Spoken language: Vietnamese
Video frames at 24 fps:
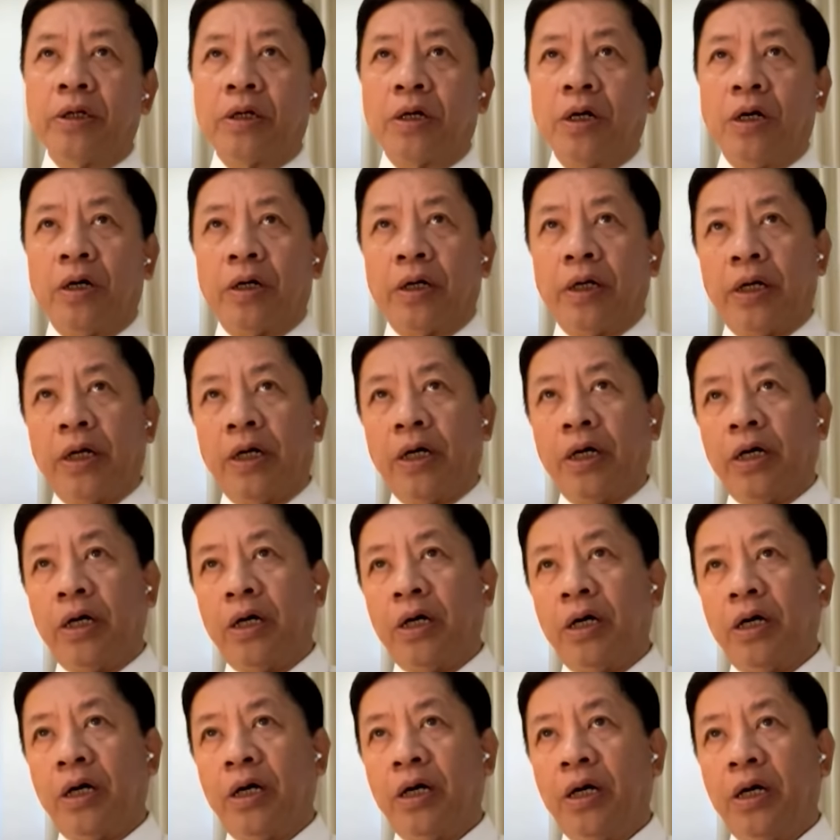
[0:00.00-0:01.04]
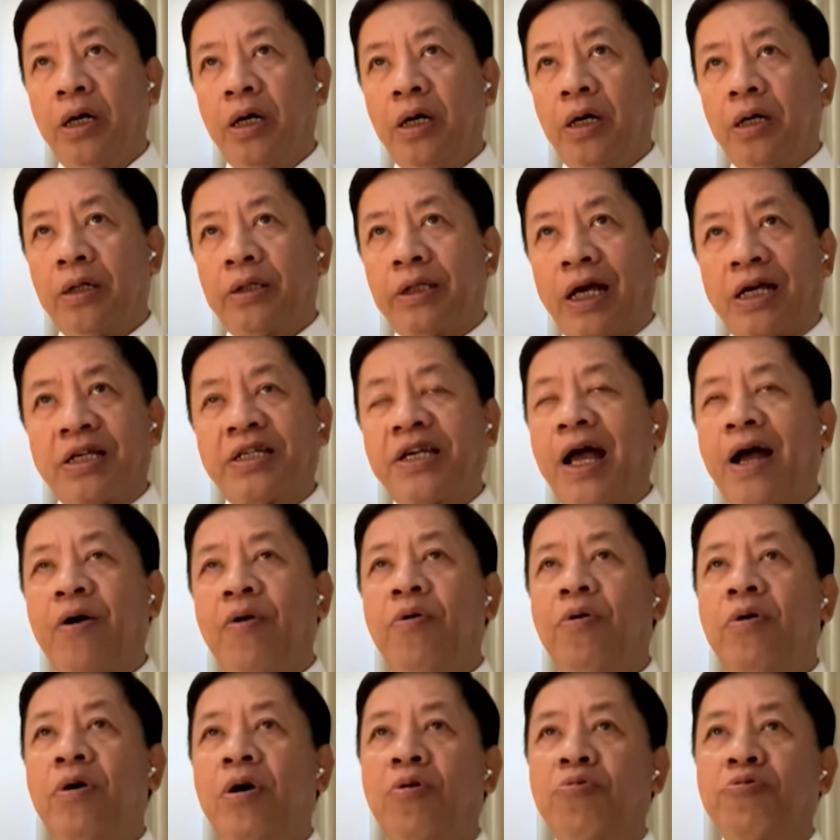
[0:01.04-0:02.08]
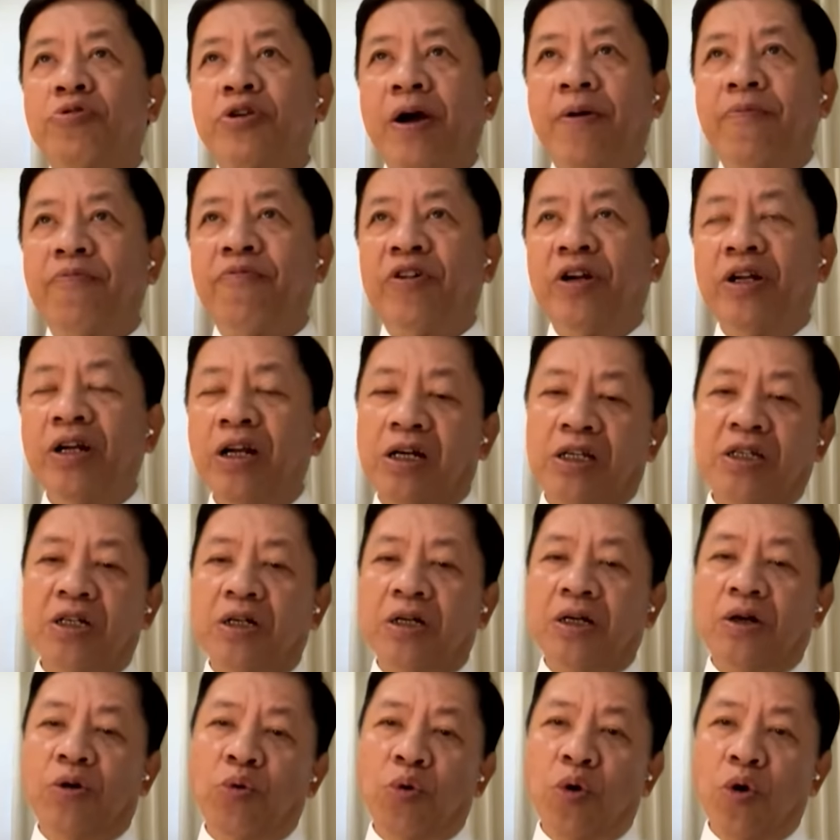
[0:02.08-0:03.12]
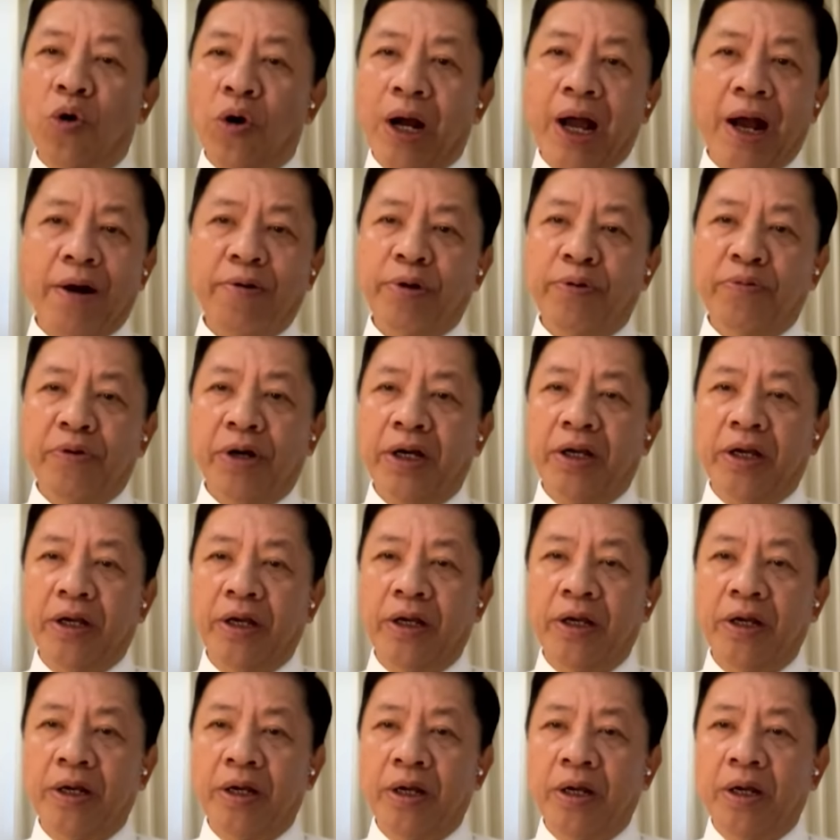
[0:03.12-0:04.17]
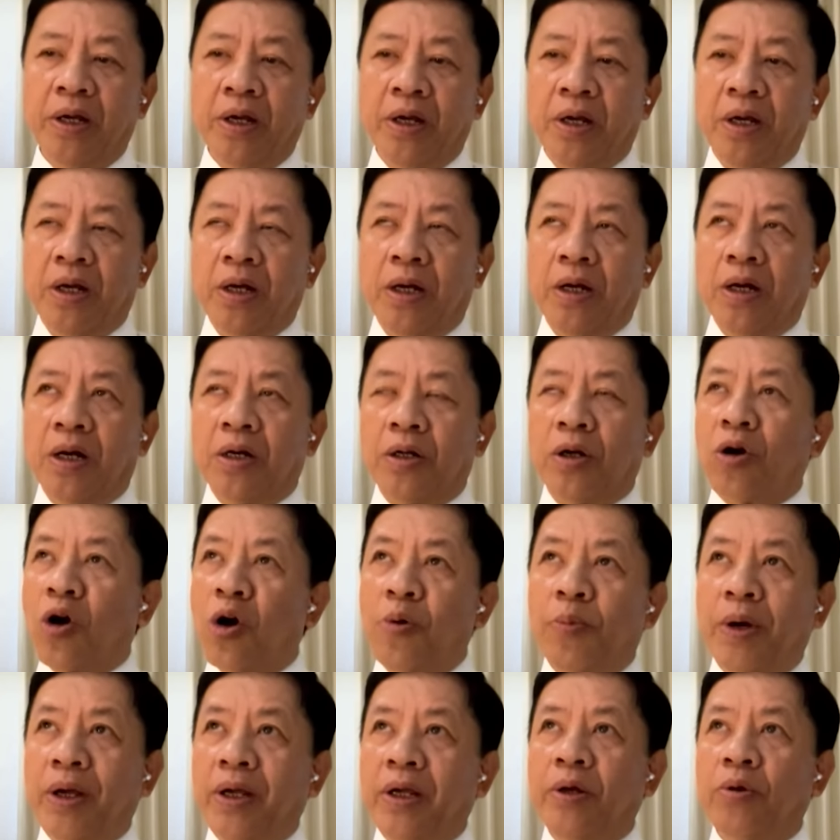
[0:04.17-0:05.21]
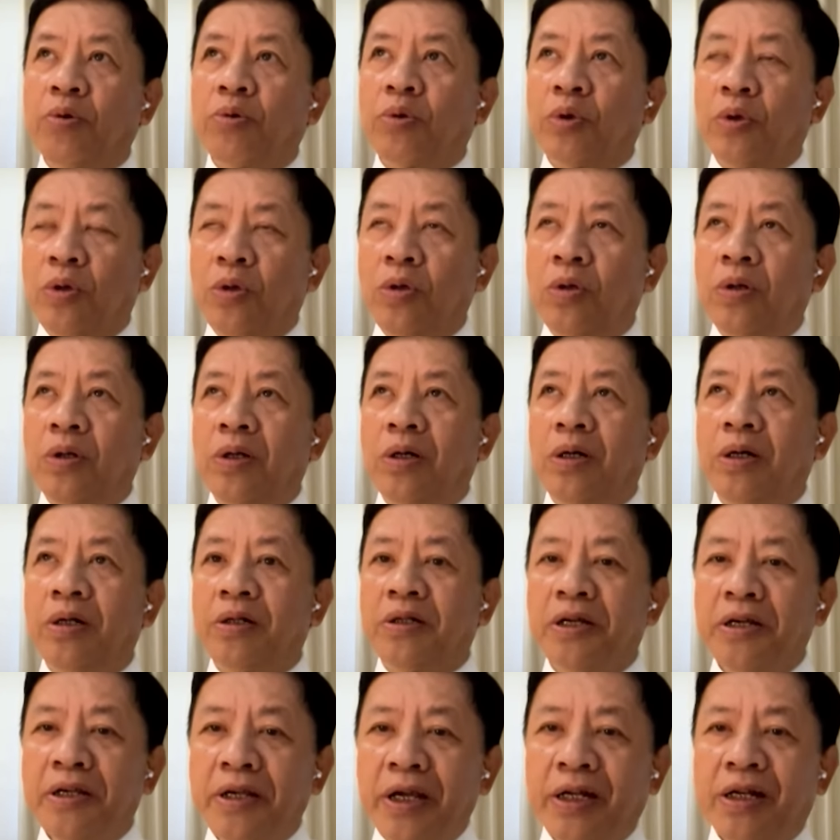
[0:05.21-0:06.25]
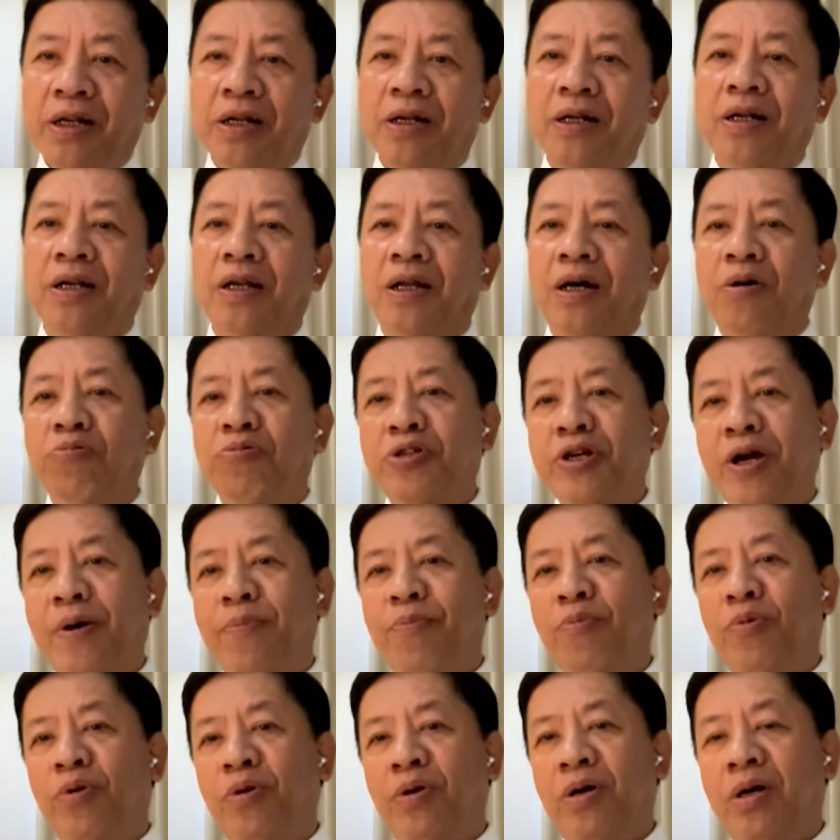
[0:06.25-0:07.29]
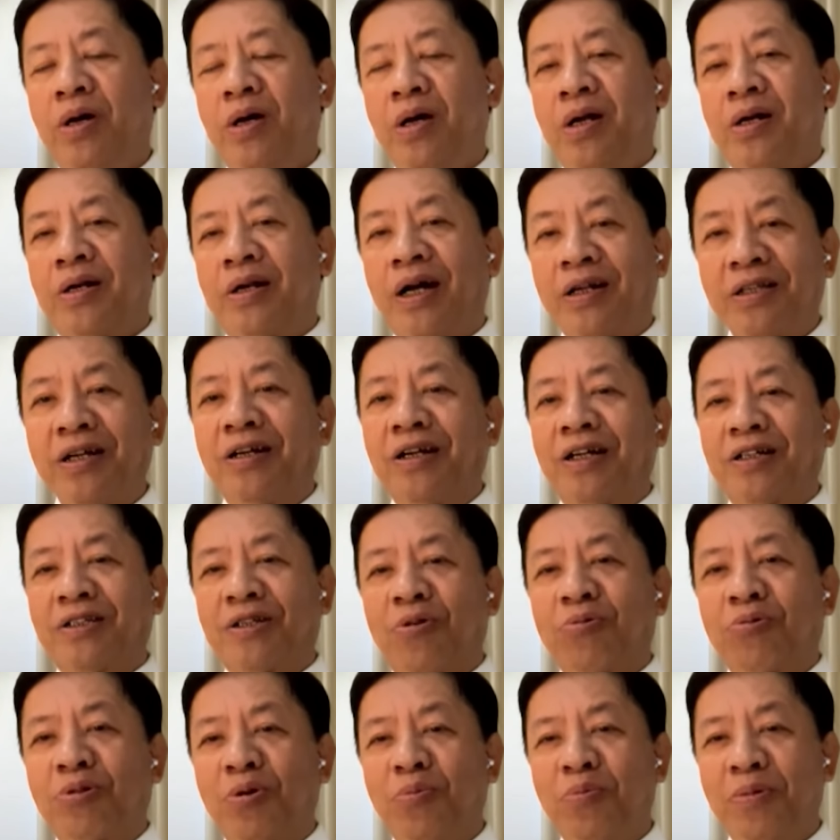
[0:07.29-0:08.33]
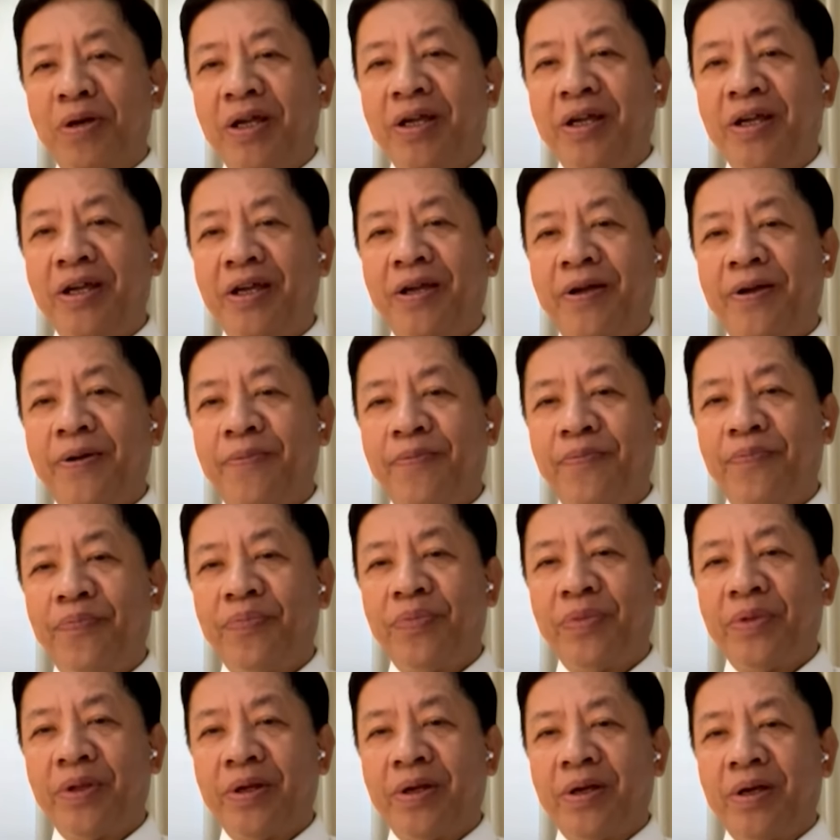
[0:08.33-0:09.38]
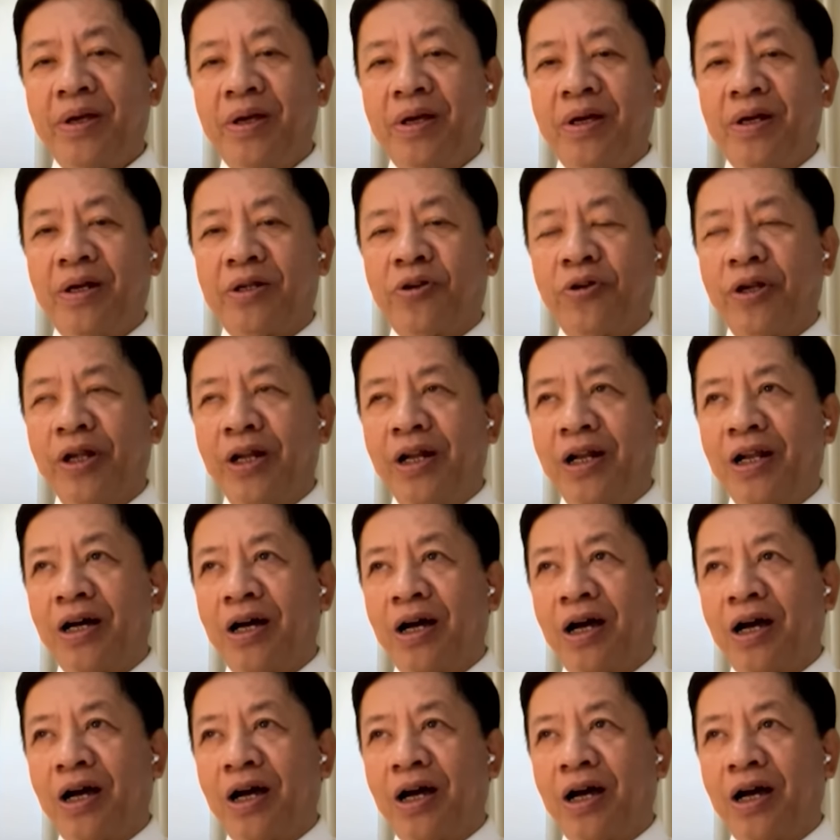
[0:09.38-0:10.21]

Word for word: Chứ còn tại sao ông Trump vẫn được sự ủng hộ cao như vậy? Nó có mấy yếu tố thứ nhất là ông Trump đã từng là tổng thống Mỹ cho nên